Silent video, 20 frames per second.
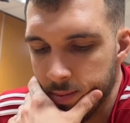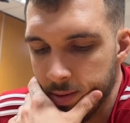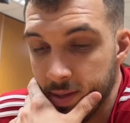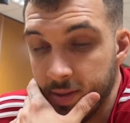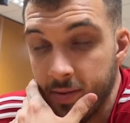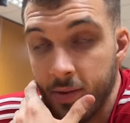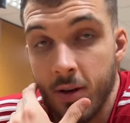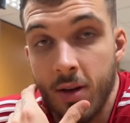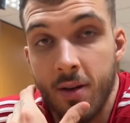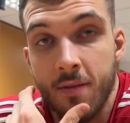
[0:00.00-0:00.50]

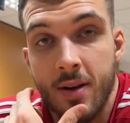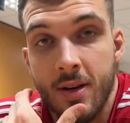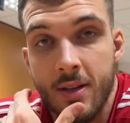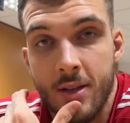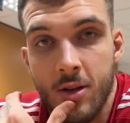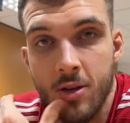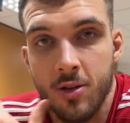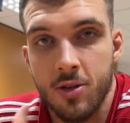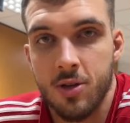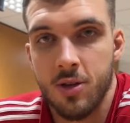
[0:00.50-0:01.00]
swojej
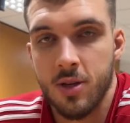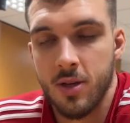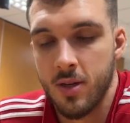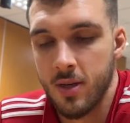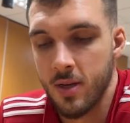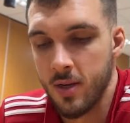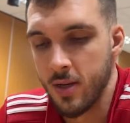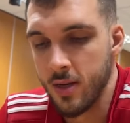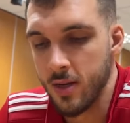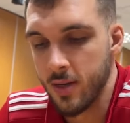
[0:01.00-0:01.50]
wartości
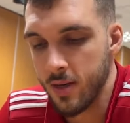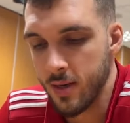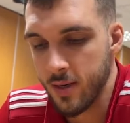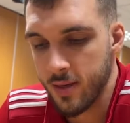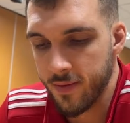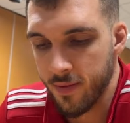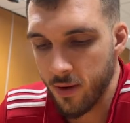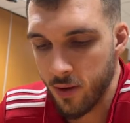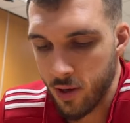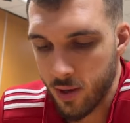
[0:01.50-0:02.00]
i
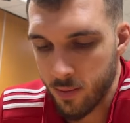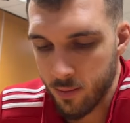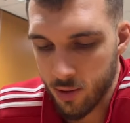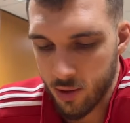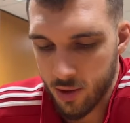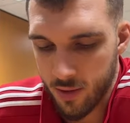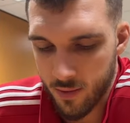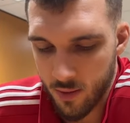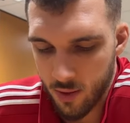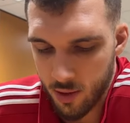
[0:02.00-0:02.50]
swoich
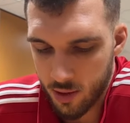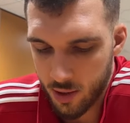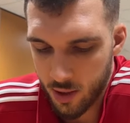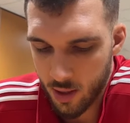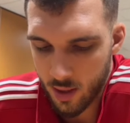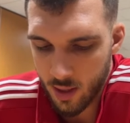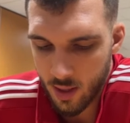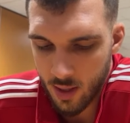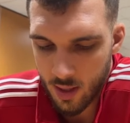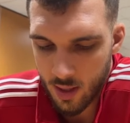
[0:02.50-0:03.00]
możliwości